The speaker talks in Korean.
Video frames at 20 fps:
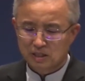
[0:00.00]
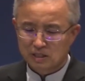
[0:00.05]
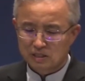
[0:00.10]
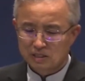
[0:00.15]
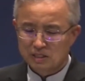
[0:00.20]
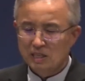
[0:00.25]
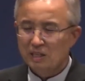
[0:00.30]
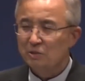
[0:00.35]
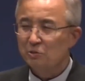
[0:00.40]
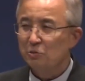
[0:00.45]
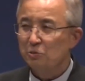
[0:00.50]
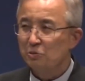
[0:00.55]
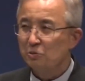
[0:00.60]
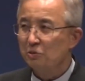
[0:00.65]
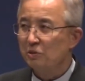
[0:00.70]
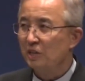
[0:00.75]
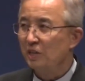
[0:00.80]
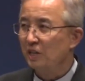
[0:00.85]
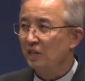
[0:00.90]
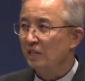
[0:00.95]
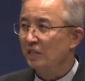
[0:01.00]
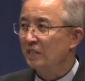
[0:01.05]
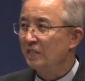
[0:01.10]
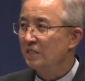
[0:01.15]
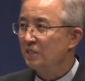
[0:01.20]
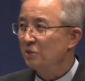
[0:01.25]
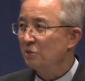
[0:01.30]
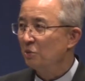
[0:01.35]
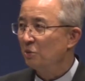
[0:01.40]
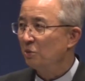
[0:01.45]
창조 전에
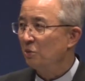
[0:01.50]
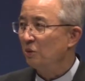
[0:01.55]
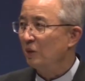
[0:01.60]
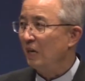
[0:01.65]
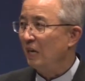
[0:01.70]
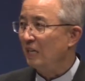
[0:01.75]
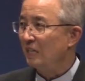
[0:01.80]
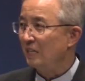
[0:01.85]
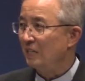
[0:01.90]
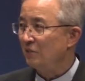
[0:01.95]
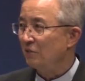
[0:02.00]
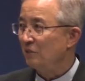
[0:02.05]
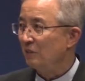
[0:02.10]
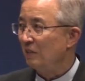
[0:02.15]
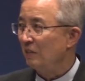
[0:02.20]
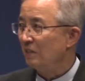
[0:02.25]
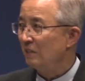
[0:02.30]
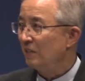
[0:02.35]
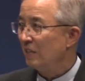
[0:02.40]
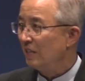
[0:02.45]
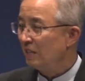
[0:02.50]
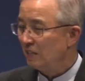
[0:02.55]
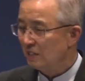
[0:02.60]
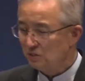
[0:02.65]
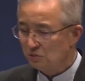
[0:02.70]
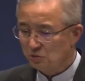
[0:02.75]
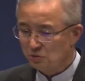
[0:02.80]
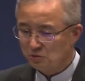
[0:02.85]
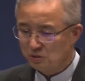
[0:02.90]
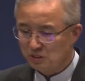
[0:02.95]
그리스도 안에서 나를
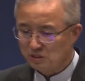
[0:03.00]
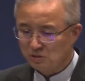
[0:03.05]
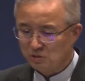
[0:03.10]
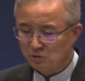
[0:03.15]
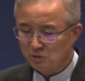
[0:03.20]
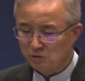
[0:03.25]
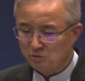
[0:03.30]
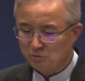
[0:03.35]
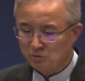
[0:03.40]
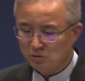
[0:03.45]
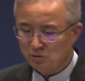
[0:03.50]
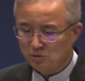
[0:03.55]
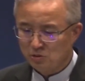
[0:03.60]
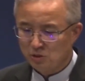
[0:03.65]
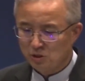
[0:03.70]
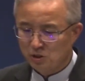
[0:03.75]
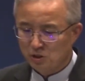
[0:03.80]
택하셨다는 거고요.